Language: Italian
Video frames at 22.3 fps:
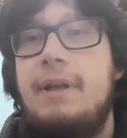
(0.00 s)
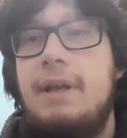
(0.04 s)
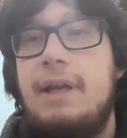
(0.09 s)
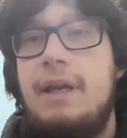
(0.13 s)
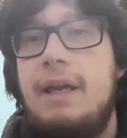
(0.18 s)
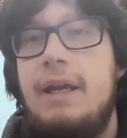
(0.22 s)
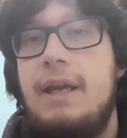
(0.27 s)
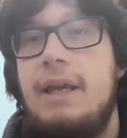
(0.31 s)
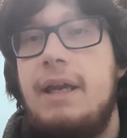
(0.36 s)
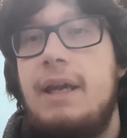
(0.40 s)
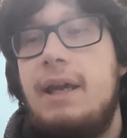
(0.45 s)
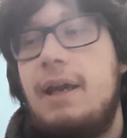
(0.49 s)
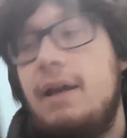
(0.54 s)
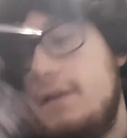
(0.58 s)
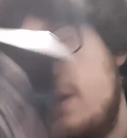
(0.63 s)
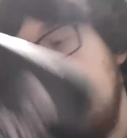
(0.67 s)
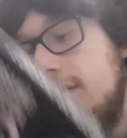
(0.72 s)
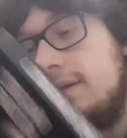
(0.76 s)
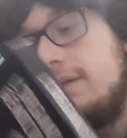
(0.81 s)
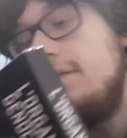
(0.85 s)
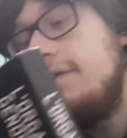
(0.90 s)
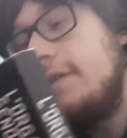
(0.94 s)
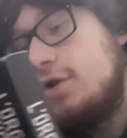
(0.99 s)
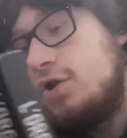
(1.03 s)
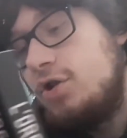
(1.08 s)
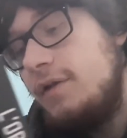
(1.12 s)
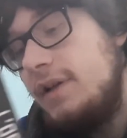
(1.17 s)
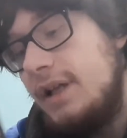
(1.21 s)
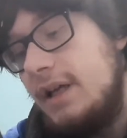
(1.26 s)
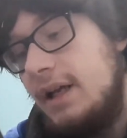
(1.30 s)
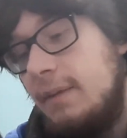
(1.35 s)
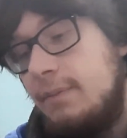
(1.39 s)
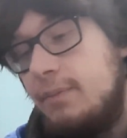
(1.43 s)
E niente, vi faccio
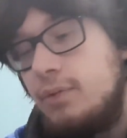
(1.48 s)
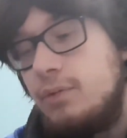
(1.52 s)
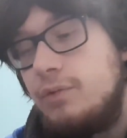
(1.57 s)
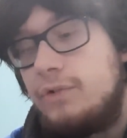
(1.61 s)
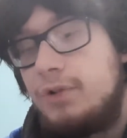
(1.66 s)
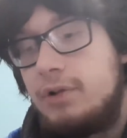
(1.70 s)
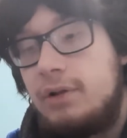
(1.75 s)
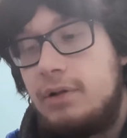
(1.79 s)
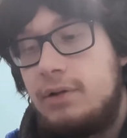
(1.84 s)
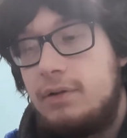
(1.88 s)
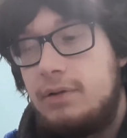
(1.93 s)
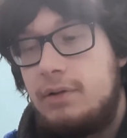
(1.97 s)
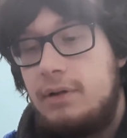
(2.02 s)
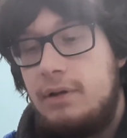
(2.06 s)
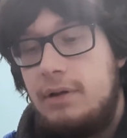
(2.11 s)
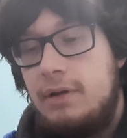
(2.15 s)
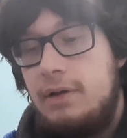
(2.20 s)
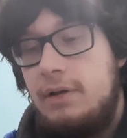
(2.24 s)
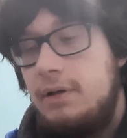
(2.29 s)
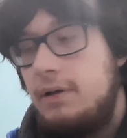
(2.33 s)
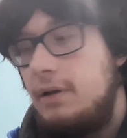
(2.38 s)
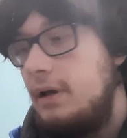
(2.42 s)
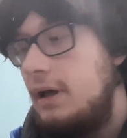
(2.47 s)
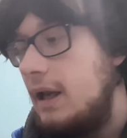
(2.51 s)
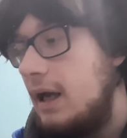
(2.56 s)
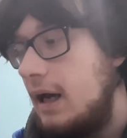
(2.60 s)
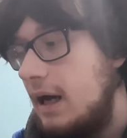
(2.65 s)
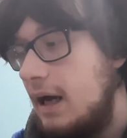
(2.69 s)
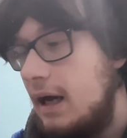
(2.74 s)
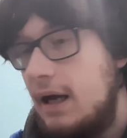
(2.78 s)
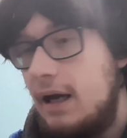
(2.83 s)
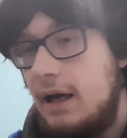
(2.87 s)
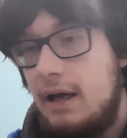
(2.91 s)
vedere appunto
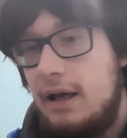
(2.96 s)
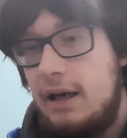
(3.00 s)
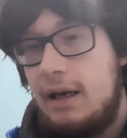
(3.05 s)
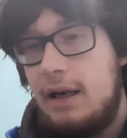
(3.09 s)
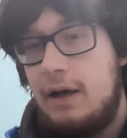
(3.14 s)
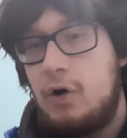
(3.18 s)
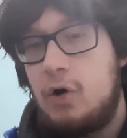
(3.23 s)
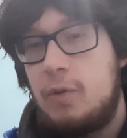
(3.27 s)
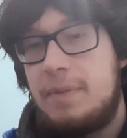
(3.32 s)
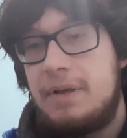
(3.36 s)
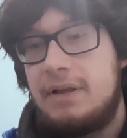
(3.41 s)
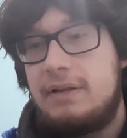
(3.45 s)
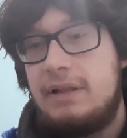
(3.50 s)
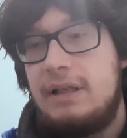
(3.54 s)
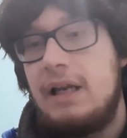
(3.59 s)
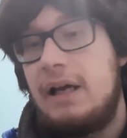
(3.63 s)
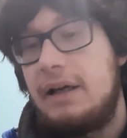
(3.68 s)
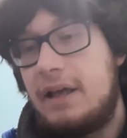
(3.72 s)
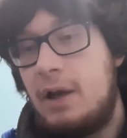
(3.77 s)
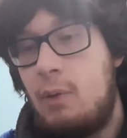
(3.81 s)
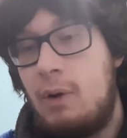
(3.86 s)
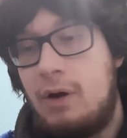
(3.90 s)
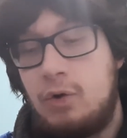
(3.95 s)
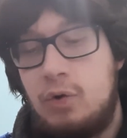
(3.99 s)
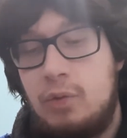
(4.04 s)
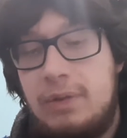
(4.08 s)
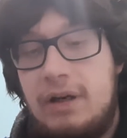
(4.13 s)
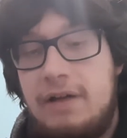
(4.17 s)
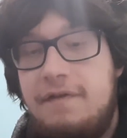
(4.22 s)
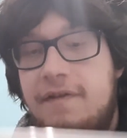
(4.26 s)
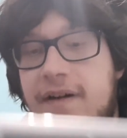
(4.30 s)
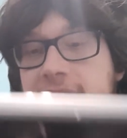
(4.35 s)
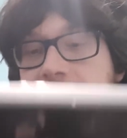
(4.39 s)
la, la copertina anche qua
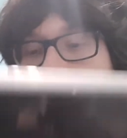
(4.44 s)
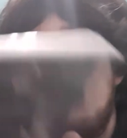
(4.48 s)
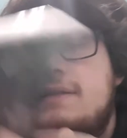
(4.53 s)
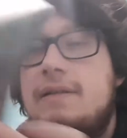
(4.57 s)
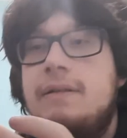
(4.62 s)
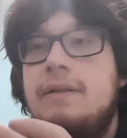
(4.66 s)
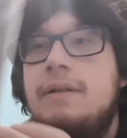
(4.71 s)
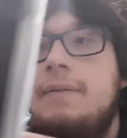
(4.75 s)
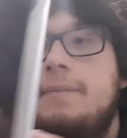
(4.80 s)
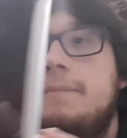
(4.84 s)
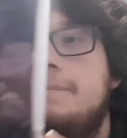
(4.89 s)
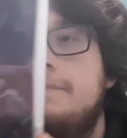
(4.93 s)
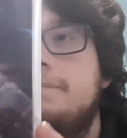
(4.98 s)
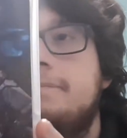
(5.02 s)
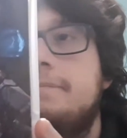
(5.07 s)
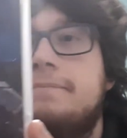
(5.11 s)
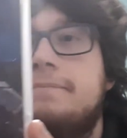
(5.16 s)
double face